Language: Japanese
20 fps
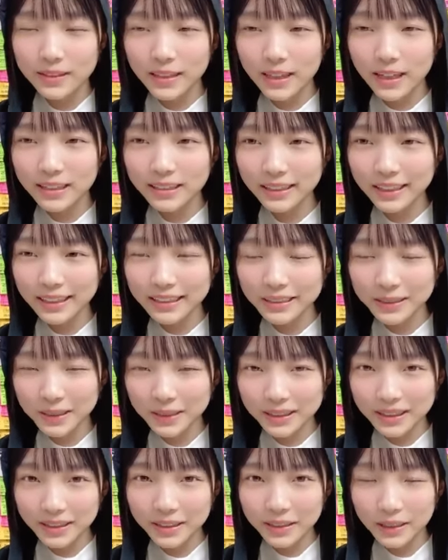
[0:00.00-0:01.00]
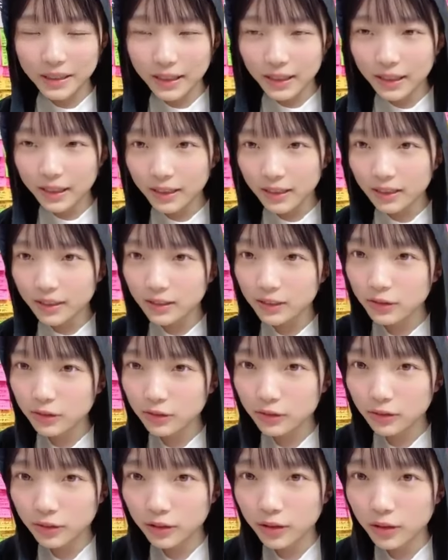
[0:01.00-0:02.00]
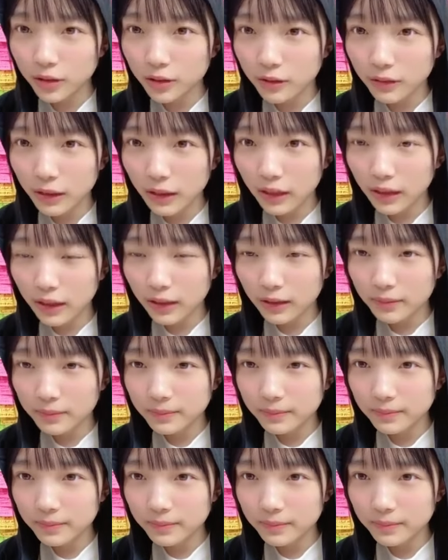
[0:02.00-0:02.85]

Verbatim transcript: 恥ずかしかったから、ちょっと今日は、